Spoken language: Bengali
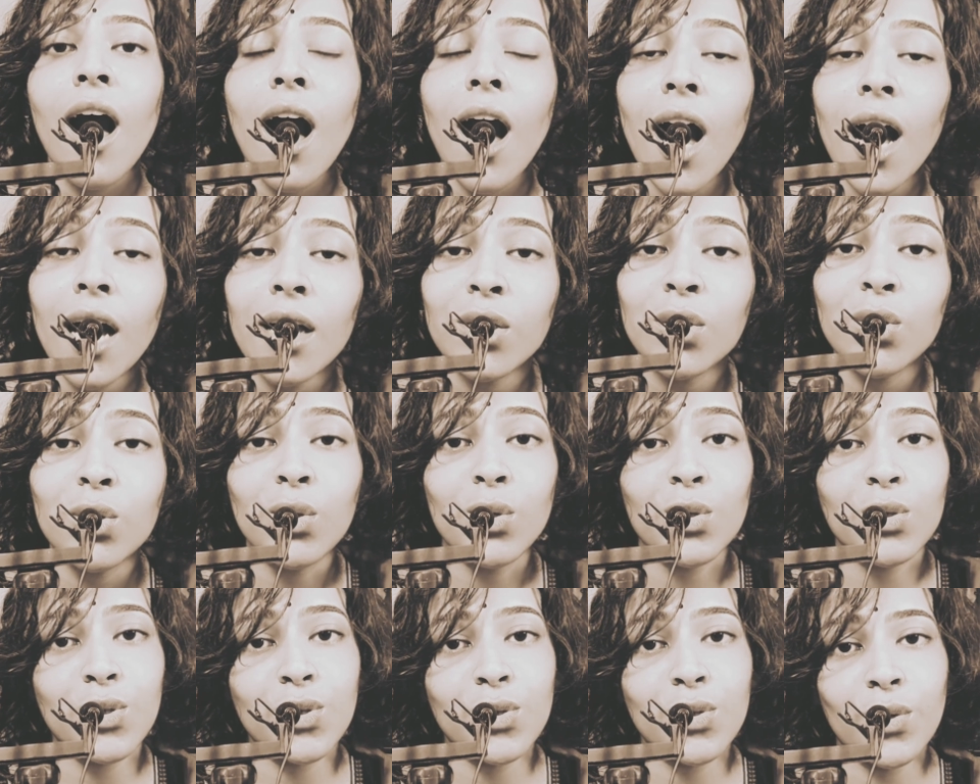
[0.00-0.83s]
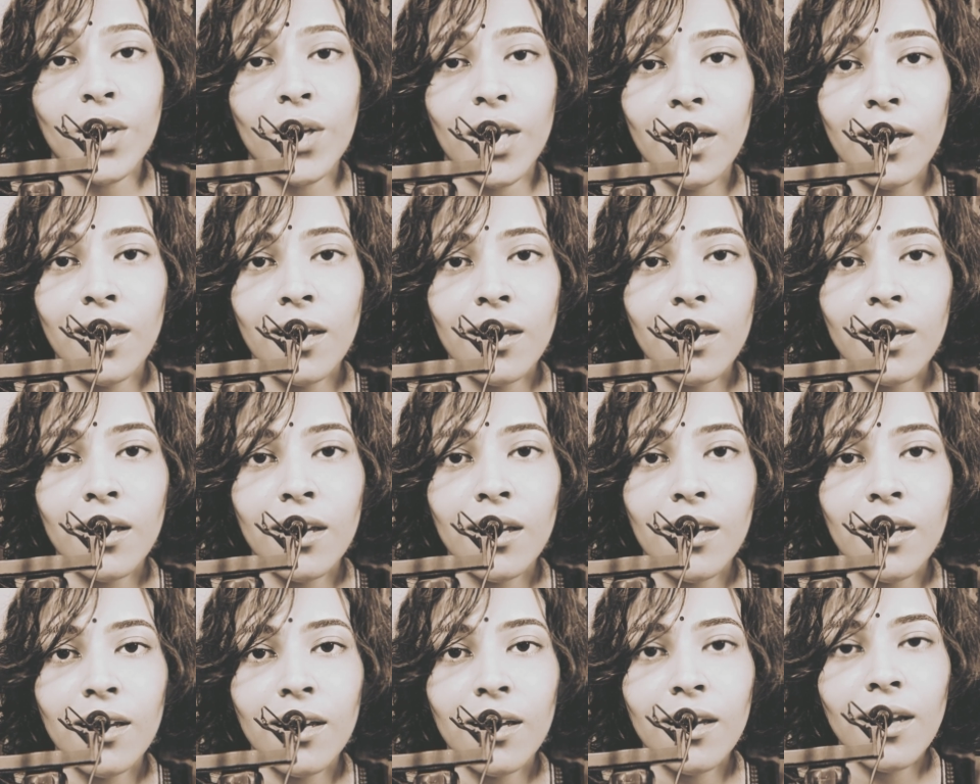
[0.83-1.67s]
আত্মযোগে
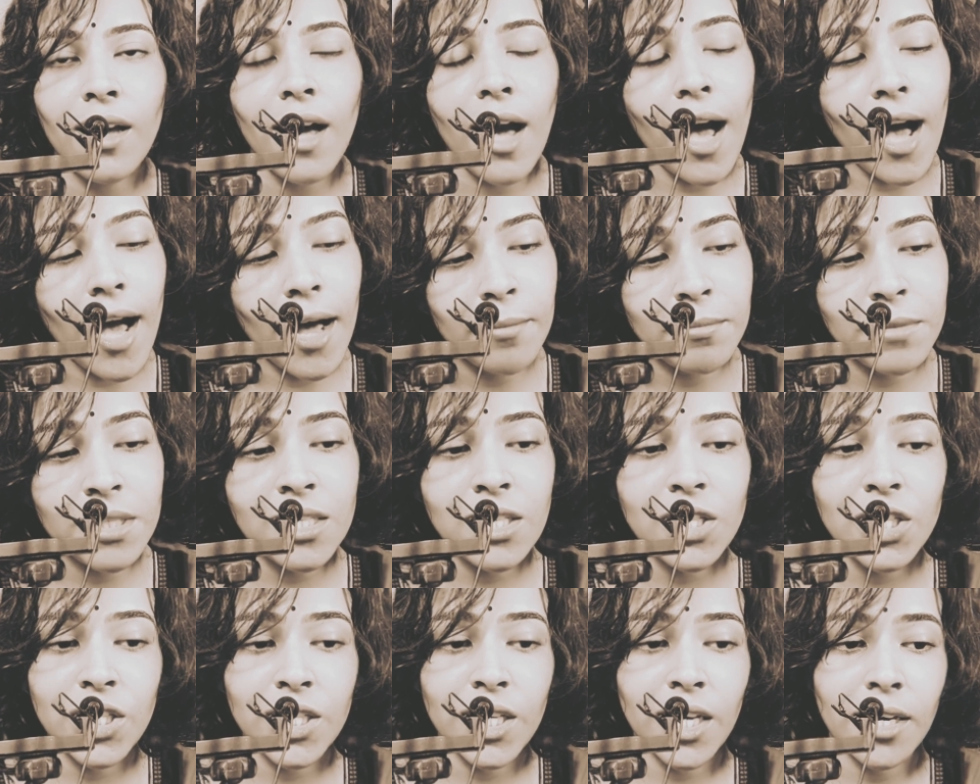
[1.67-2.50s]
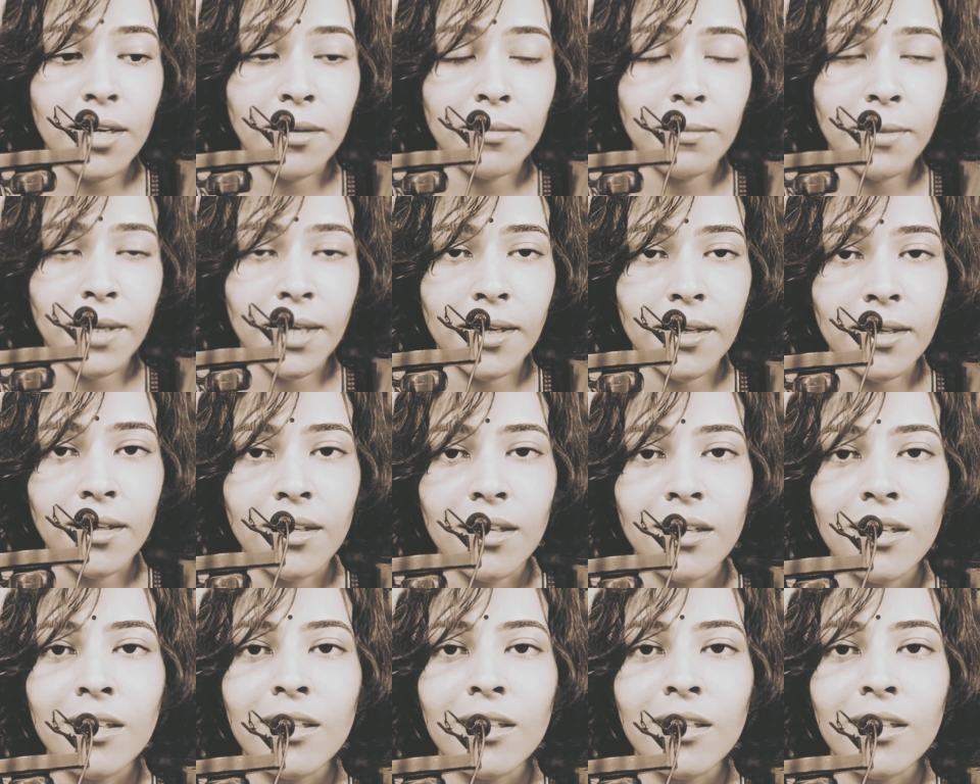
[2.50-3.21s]
আমি সেই মেয়ে